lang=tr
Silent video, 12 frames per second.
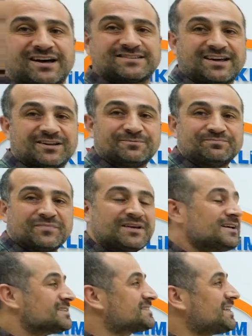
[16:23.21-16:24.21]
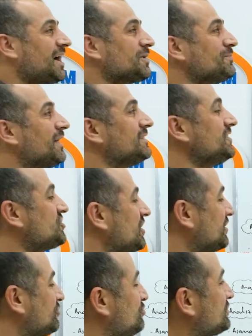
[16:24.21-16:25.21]
atalım. Sarmal
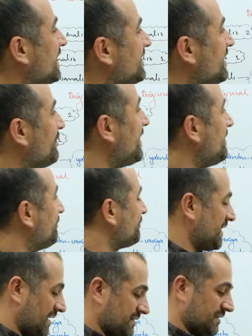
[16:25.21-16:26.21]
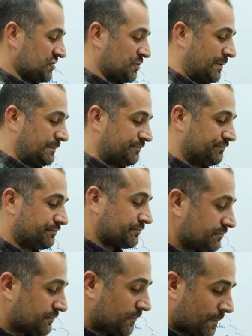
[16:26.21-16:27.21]
içerik düzenleme yaklaşımı.
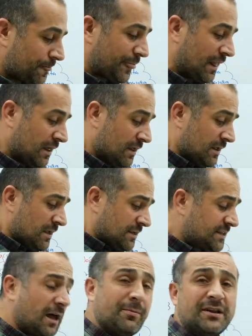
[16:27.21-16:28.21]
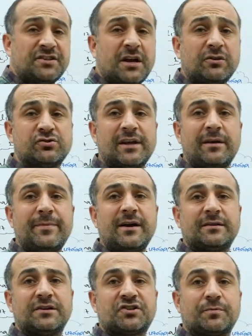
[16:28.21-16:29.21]
Sarmal içerik düzenleme
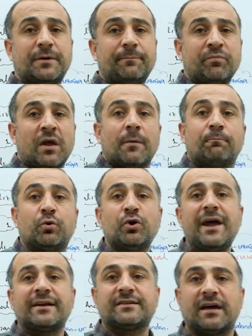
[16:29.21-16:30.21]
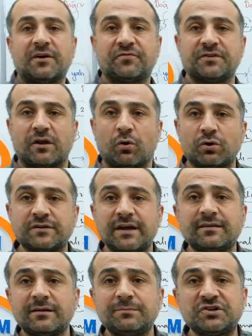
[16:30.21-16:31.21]
yaklaşımı Brunner tarafından ortaya
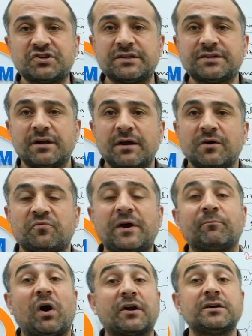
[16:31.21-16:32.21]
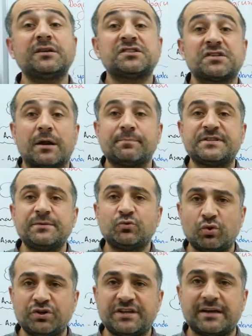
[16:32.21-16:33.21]
atılmıştır ve arkadaşlar bizim
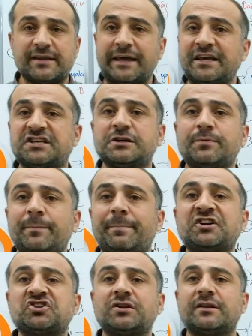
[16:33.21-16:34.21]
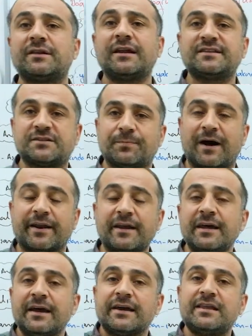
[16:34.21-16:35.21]
Türkiye'de 2005 yılından itibaren
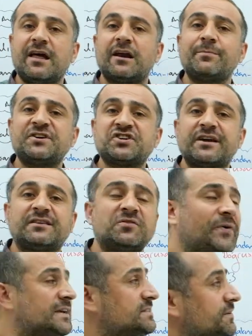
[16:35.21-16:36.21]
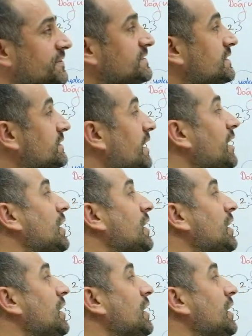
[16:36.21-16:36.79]
ilerlemeci eğitim felsefesinde